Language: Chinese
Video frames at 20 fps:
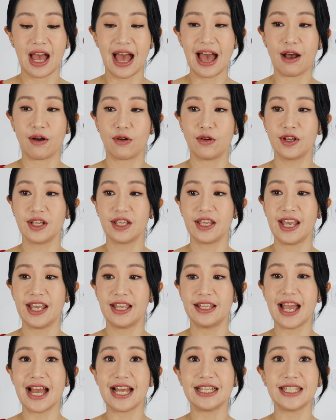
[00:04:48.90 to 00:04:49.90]
好，
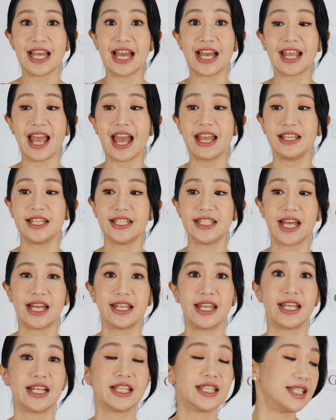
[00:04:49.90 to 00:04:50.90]
给大家看一
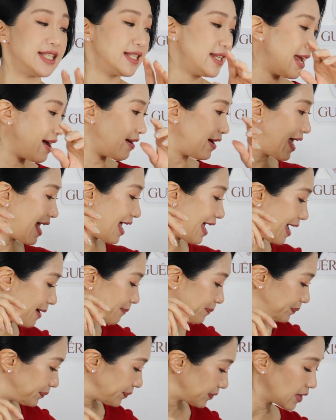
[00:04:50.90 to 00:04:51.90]
下那个资料了
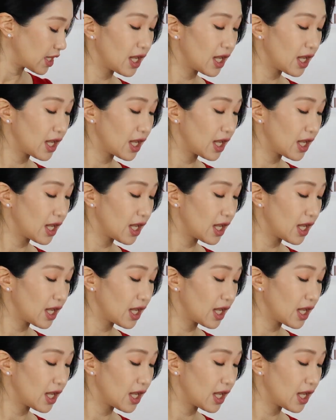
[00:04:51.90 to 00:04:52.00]
哈。